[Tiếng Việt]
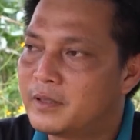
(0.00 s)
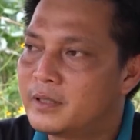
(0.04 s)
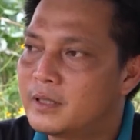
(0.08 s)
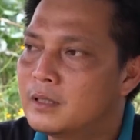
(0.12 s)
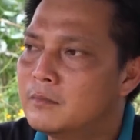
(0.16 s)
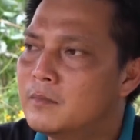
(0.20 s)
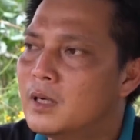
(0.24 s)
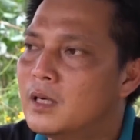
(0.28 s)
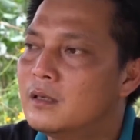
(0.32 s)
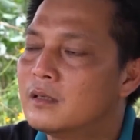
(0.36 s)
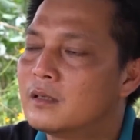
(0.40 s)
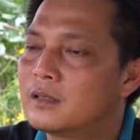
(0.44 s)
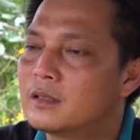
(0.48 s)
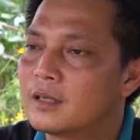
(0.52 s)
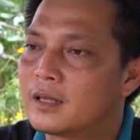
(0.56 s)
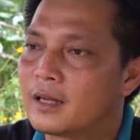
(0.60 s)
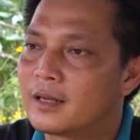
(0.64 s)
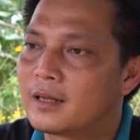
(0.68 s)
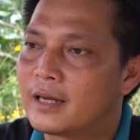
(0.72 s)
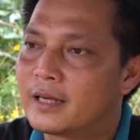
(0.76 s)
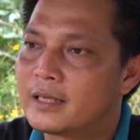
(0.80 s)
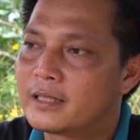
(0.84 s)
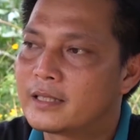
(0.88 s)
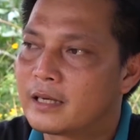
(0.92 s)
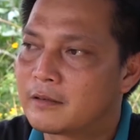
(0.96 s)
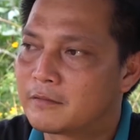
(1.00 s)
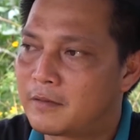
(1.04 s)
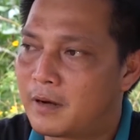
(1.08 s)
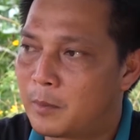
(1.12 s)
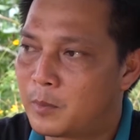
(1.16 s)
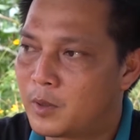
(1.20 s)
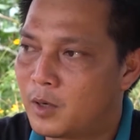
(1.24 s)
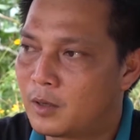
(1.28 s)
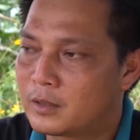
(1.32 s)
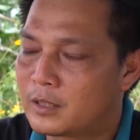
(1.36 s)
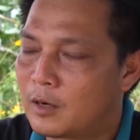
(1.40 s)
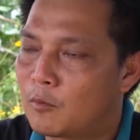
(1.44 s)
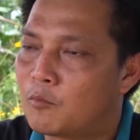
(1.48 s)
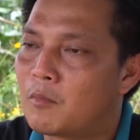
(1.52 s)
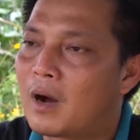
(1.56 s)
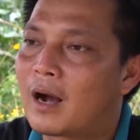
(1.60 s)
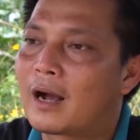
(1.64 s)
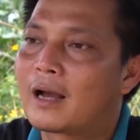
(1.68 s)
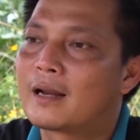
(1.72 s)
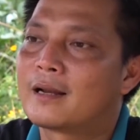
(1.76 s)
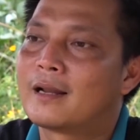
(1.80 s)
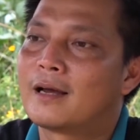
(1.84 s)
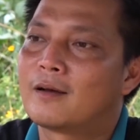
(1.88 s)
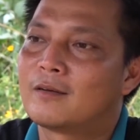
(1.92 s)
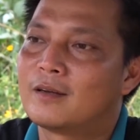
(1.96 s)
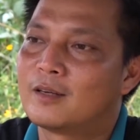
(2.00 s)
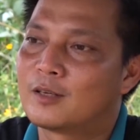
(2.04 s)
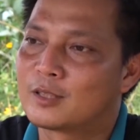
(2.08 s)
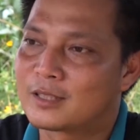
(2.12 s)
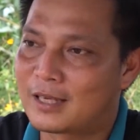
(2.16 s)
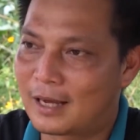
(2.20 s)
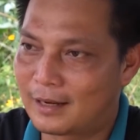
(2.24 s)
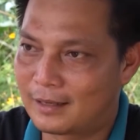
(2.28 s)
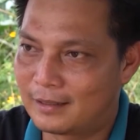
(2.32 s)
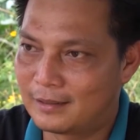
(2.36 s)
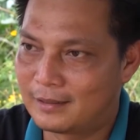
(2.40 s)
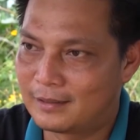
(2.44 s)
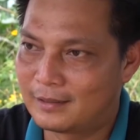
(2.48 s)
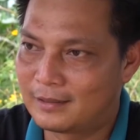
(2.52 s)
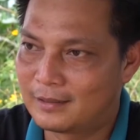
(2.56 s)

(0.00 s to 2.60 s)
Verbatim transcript: phải chứng minh cho người ta thấy sản phẩm đó trồng bằng cách nào để nó sạch.